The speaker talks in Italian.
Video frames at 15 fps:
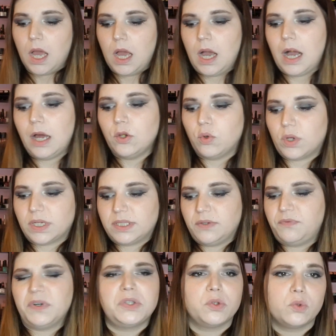allora se
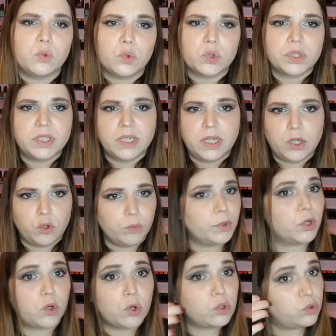fate un ordine non mi
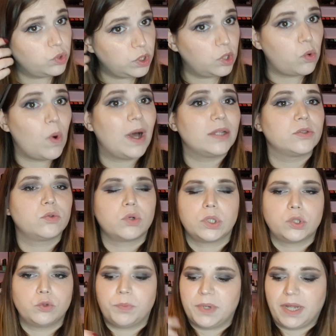ricordo di quanto che
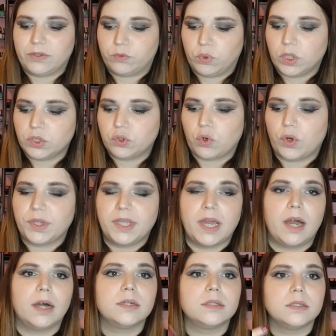superate una
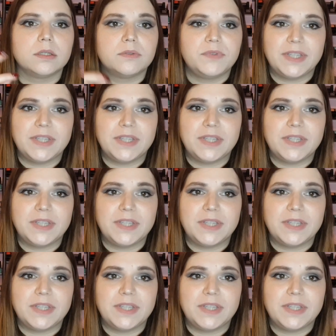soglia eh,